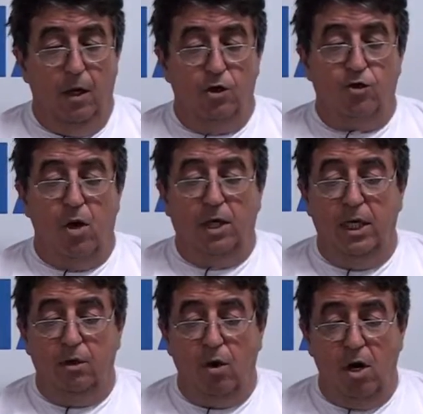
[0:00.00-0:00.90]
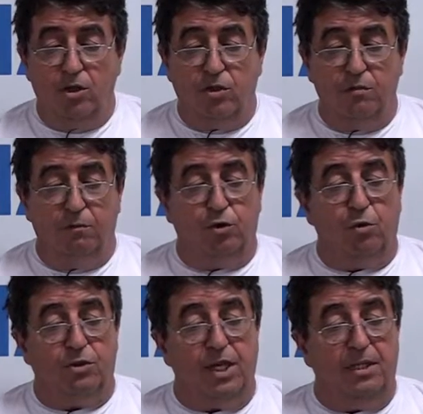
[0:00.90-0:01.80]
Só que nós vos
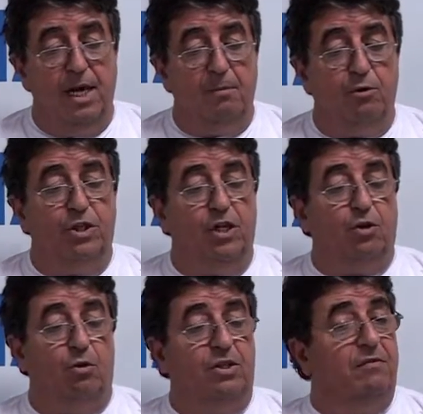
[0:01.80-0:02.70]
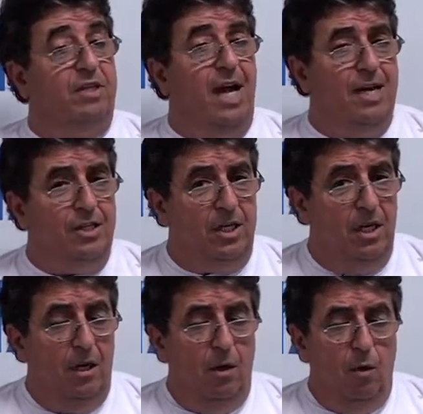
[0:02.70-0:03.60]
concedemos em exclusividade
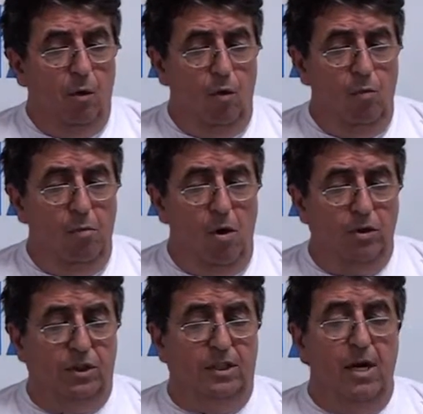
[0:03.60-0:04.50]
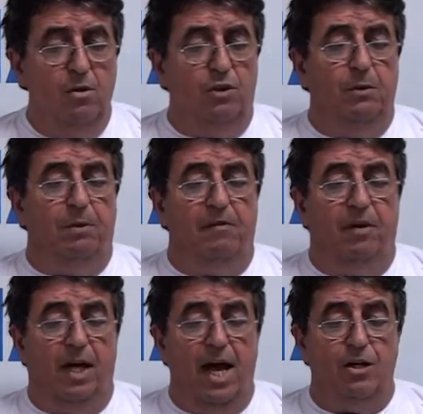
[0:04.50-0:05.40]
com um montão de
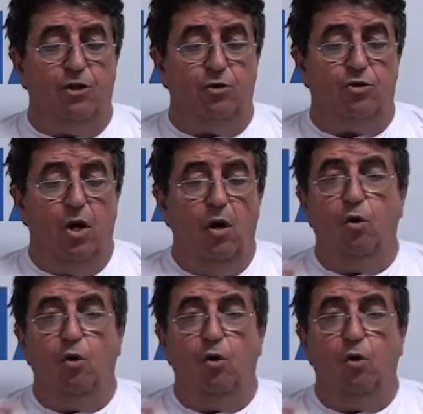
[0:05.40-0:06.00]
privilégios,